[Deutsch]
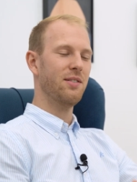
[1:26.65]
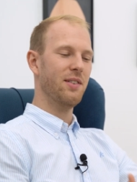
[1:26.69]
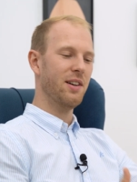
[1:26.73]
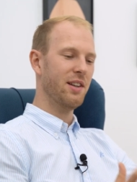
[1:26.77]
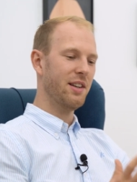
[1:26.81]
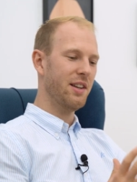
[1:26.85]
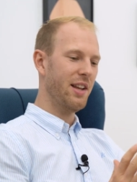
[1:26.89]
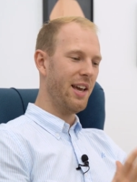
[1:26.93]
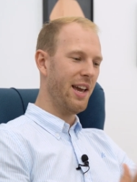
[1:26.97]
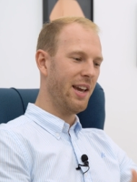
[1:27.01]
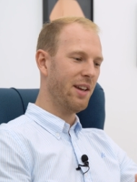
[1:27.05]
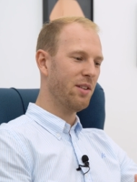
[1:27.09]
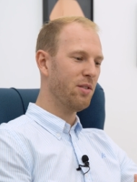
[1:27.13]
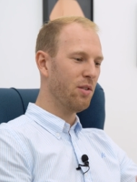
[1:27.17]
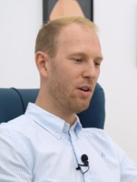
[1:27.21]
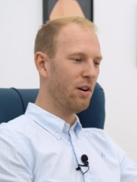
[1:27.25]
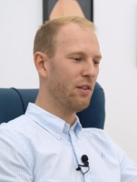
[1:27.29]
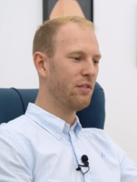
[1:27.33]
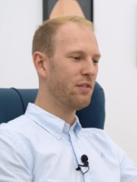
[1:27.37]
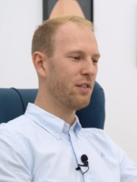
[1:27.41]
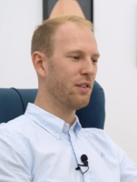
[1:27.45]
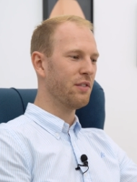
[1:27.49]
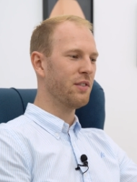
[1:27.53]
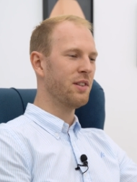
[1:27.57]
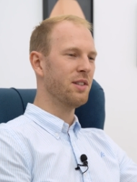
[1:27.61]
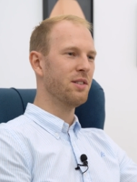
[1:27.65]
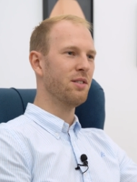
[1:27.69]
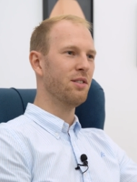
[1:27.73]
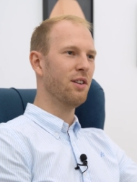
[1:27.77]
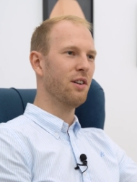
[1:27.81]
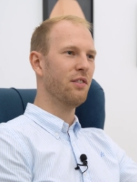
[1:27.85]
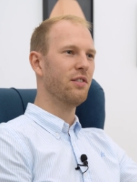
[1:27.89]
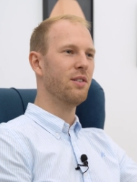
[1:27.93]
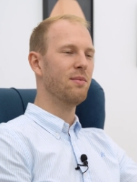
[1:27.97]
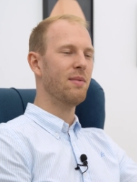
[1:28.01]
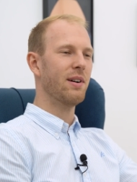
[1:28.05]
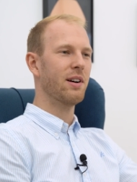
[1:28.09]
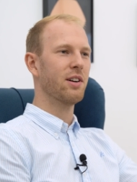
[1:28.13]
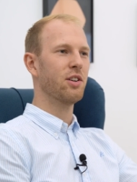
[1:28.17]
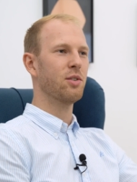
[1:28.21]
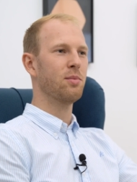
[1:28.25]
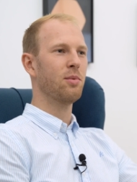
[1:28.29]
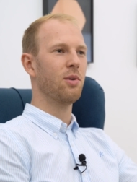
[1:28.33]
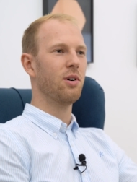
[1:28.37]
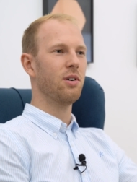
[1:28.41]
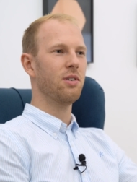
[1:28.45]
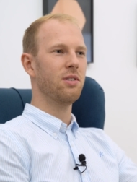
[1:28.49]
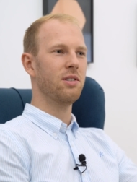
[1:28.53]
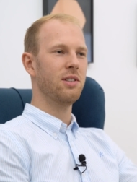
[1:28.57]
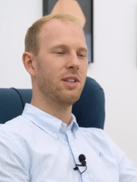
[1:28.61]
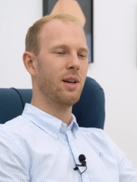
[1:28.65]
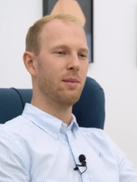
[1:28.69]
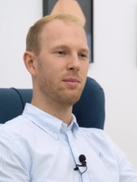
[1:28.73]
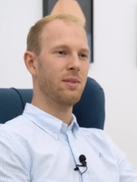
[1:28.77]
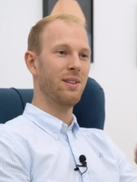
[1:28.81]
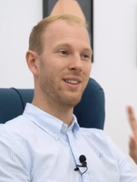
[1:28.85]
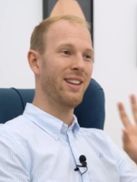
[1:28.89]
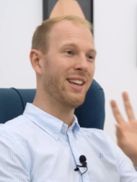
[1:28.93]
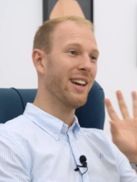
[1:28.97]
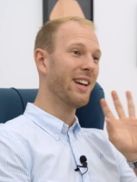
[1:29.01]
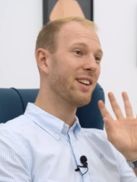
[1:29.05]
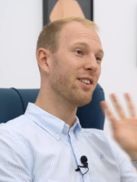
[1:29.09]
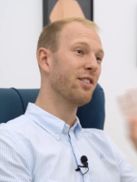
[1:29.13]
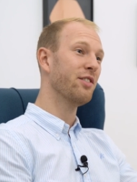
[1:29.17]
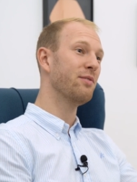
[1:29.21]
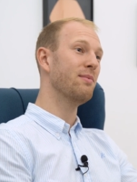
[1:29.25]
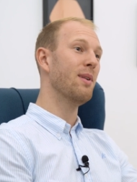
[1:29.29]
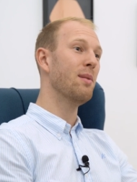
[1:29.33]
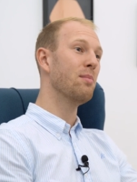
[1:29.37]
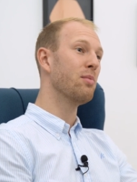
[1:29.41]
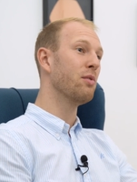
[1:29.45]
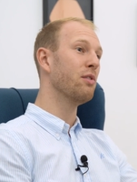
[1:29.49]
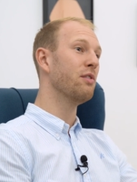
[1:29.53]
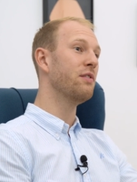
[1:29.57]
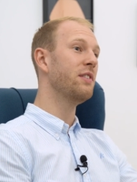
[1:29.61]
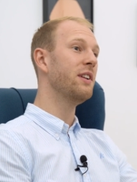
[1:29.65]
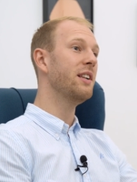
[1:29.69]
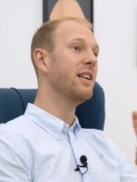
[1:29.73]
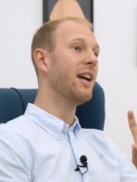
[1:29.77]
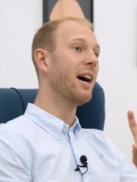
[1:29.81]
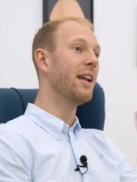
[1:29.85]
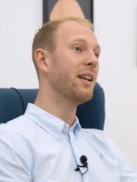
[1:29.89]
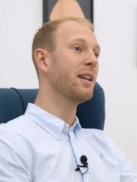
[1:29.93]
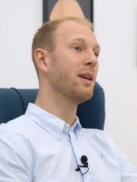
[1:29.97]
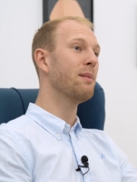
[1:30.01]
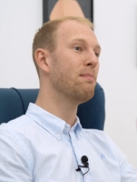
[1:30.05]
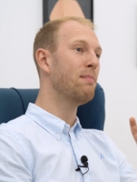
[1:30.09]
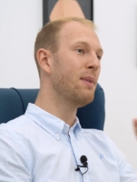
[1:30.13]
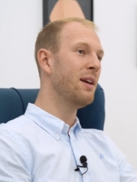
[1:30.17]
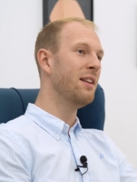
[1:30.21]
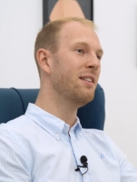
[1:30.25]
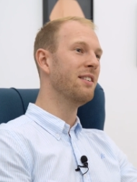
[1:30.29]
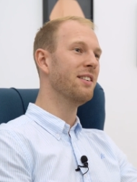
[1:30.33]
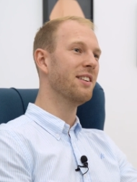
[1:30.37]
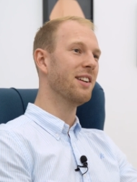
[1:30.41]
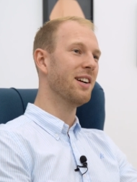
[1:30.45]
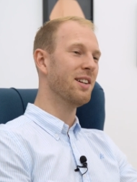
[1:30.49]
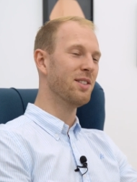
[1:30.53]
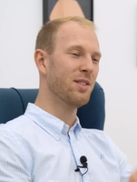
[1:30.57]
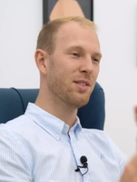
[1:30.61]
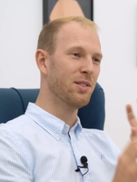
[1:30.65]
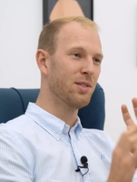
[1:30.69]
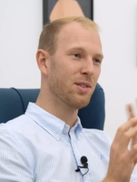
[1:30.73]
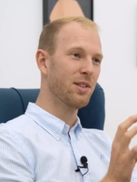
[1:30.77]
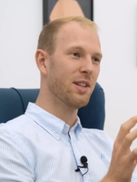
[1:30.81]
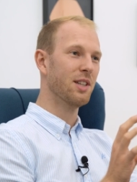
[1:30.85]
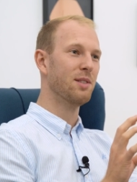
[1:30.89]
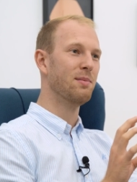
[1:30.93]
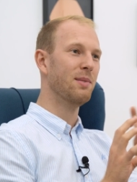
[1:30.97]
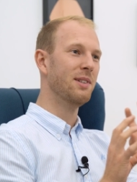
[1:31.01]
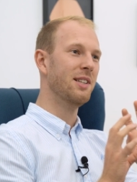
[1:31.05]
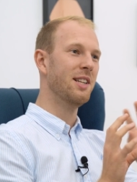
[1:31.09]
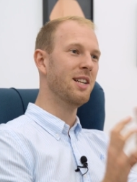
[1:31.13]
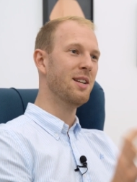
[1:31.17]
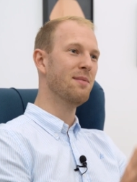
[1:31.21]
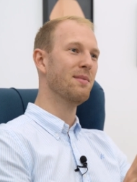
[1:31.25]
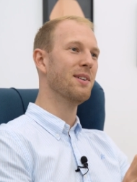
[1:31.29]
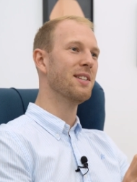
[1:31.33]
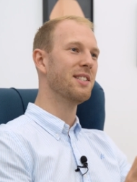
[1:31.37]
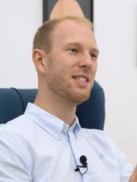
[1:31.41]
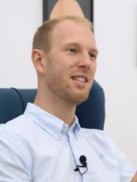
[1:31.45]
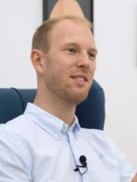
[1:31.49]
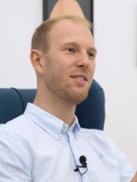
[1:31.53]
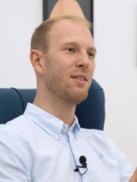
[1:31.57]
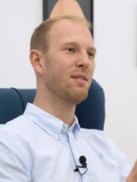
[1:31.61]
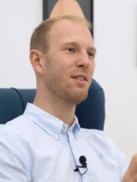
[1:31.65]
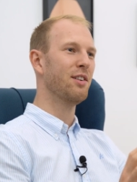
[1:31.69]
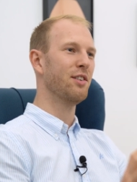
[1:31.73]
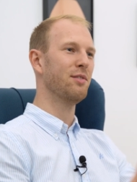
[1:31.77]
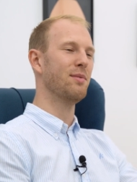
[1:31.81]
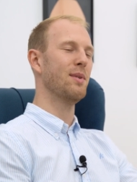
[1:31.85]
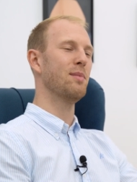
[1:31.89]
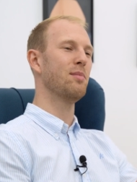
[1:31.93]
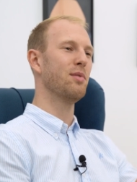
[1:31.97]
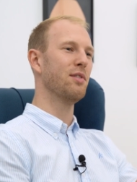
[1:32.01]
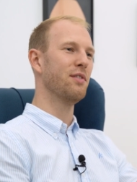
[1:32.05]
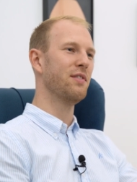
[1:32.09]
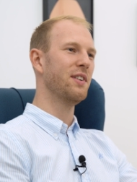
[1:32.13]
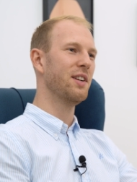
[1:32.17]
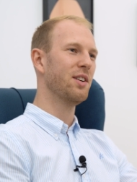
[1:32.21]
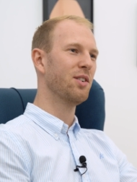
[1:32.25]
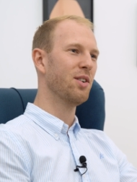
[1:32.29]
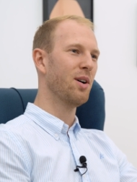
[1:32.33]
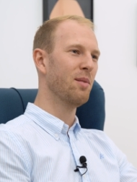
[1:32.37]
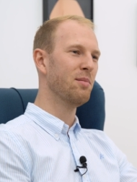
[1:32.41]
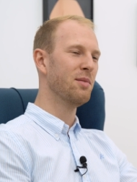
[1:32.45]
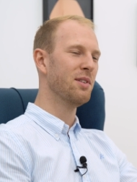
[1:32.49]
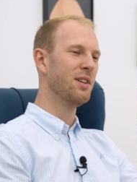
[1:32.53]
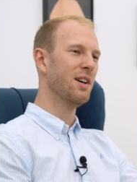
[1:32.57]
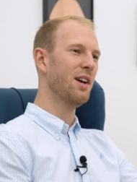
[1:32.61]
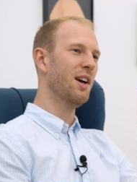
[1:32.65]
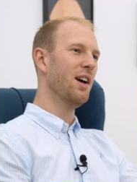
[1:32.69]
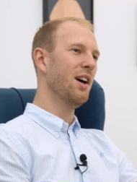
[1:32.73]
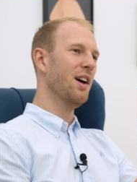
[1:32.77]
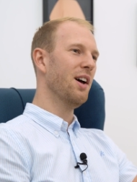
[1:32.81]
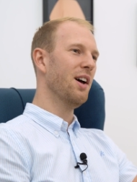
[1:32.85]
Ich werde echt oft auf diesen Loftfilm angesprochen. Ich habe den direkt auf mein Profil angepinnt, also so, dass man den immer sieht, wenn man auf mein Profil kommt.